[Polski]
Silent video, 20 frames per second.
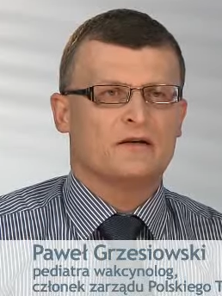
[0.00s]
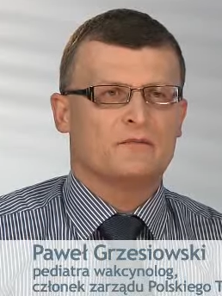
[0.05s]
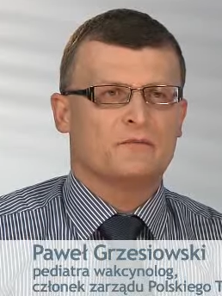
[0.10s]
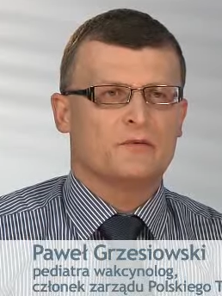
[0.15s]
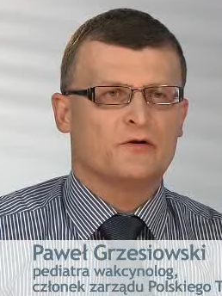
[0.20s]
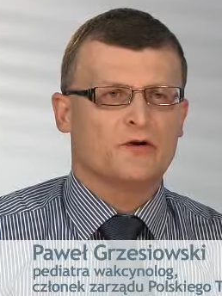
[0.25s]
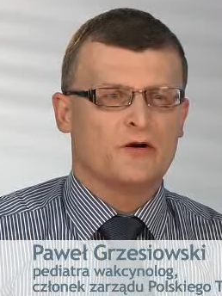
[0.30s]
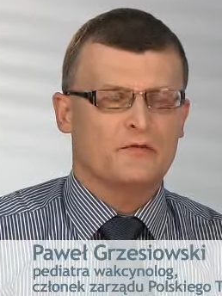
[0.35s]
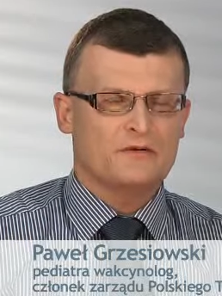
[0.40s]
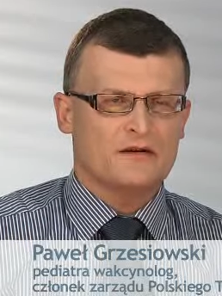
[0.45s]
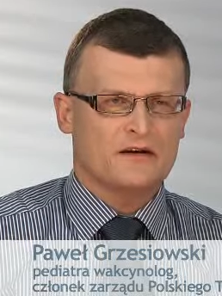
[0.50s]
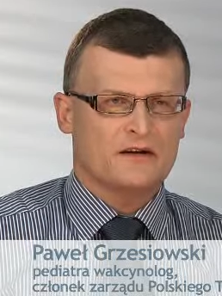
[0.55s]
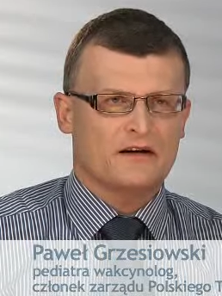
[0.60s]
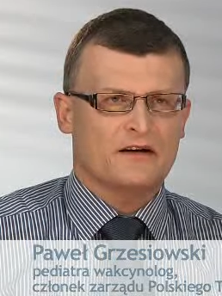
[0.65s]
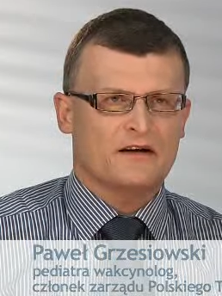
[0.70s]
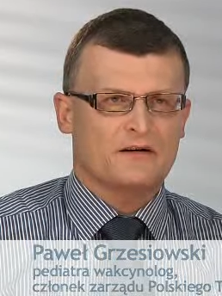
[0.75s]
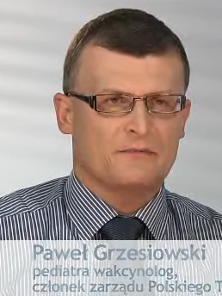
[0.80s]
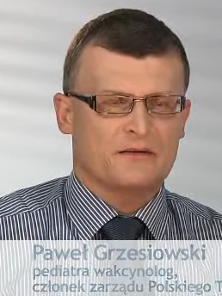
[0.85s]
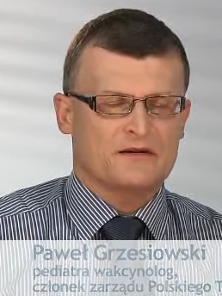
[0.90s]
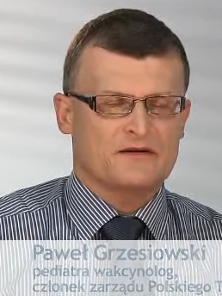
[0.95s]
podobnie jak
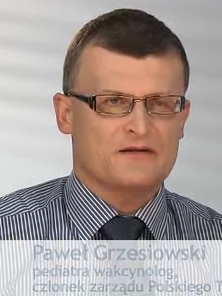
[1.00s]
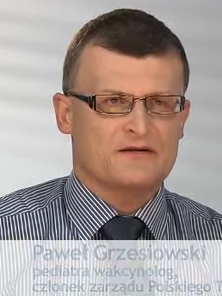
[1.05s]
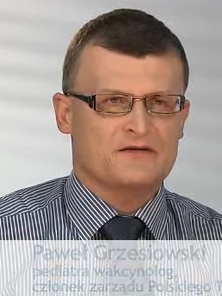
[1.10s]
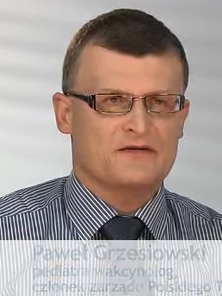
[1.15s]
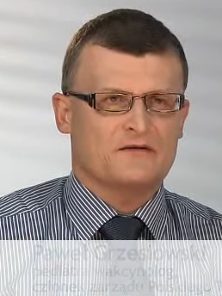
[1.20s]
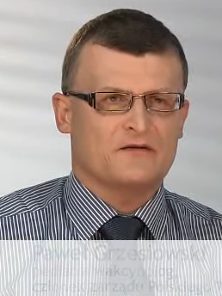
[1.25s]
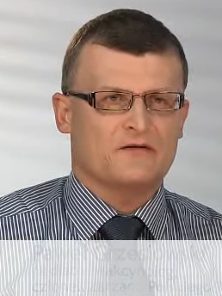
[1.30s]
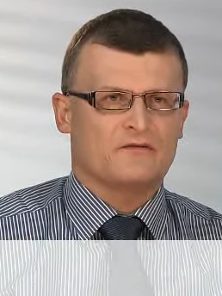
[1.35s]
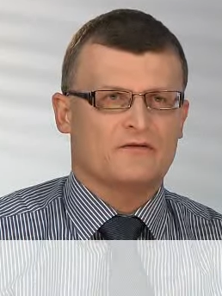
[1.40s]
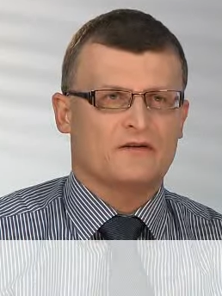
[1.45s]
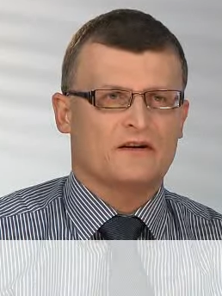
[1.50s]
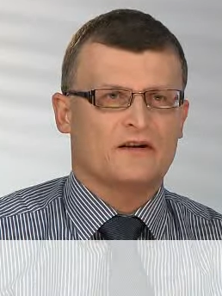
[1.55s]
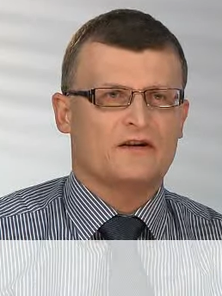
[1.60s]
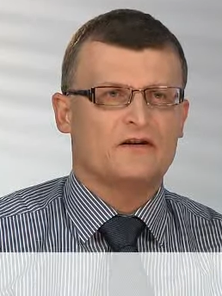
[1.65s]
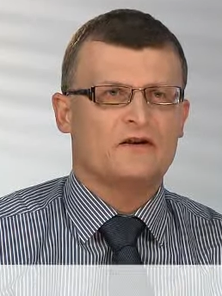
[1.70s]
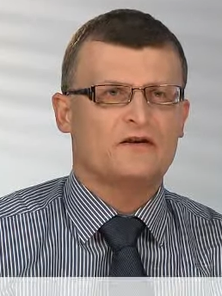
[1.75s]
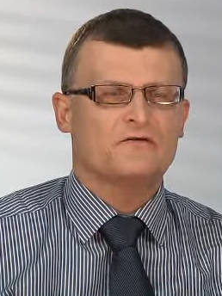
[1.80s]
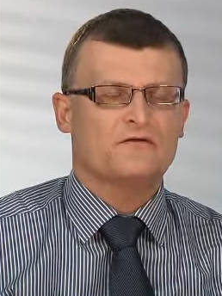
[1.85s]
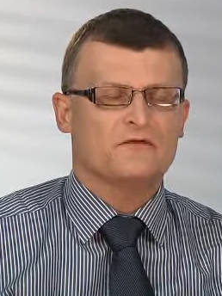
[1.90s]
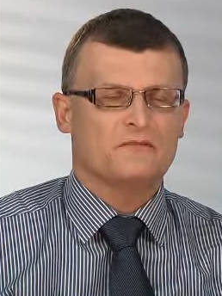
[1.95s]
grypa sezonowa
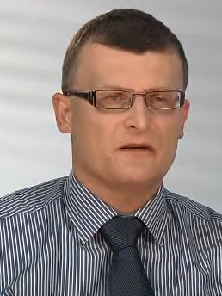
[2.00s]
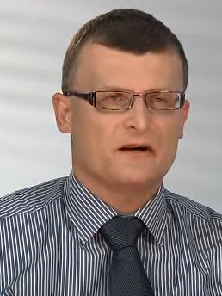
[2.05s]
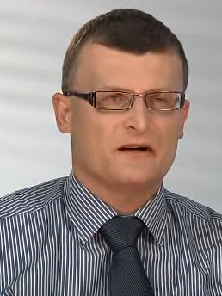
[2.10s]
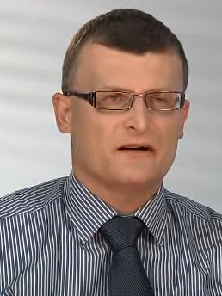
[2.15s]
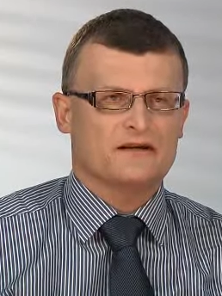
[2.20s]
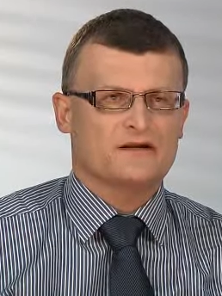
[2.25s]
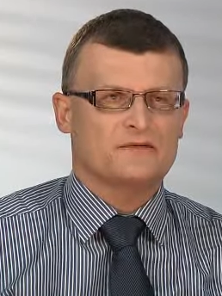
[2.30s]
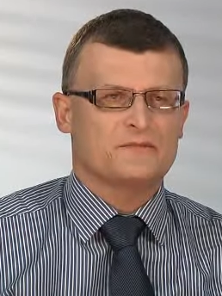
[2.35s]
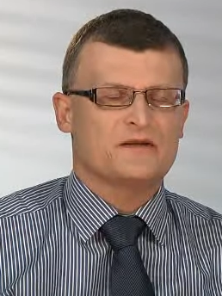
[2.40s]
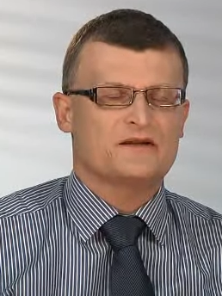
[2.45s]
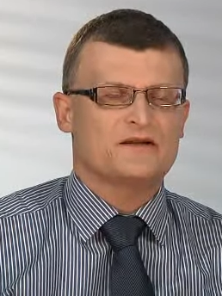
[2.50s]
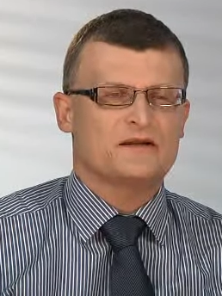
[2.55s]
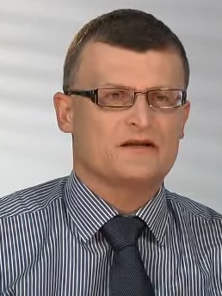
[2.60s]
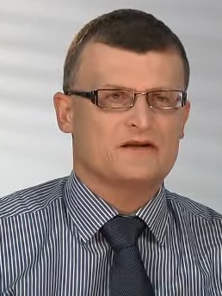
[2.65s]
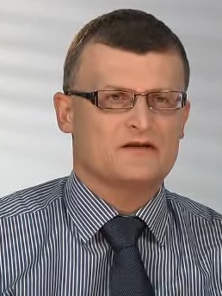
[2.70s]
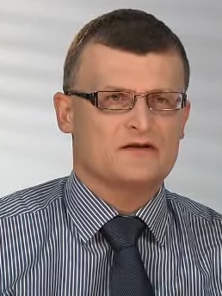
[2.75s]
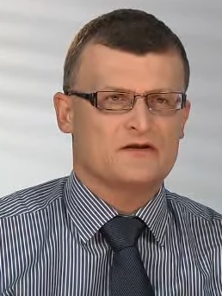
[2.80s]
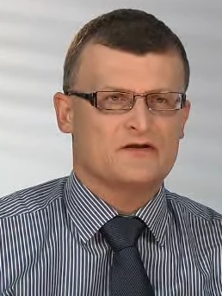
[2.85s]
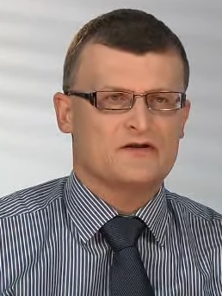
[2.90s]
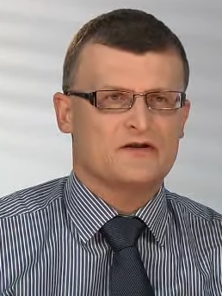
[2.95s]
i nie wymaga
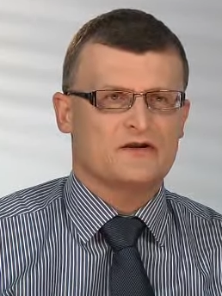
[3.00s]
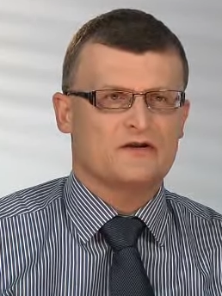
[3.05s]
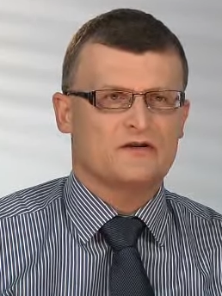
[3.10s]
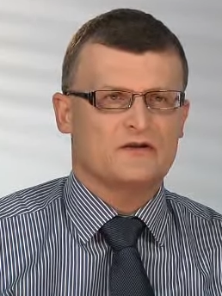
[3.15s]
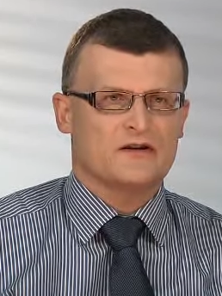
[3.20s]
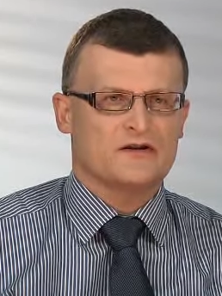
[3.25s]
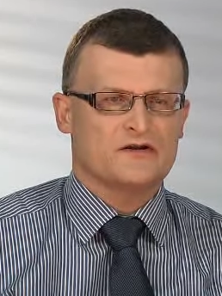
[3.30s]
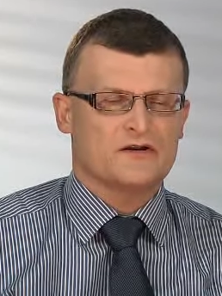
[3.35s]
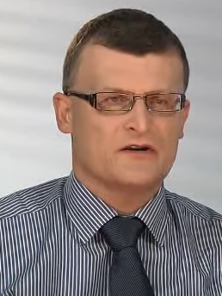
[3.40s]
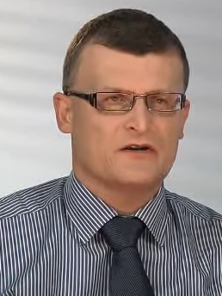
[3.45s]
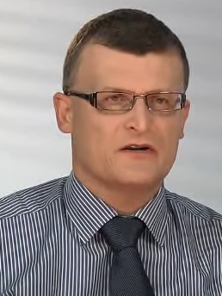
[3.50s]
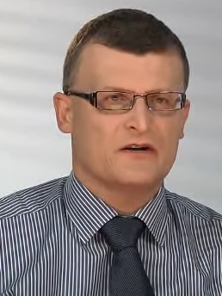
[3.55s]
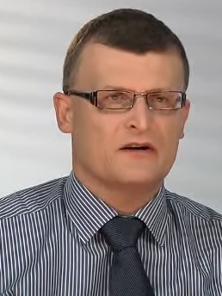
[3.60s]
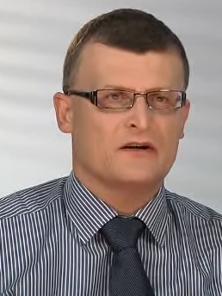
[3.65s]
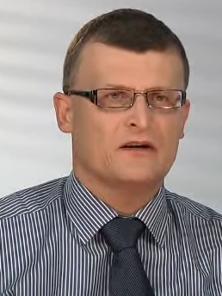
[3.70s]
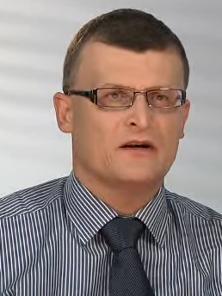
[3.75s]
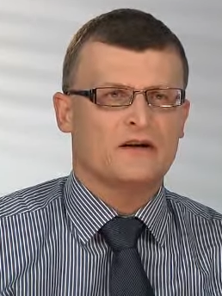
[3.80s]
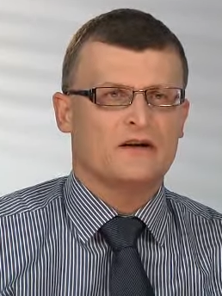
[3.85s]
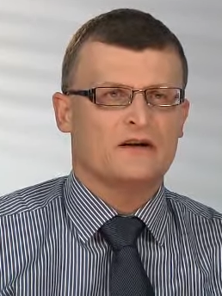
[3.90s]
specjalistycznego leczenia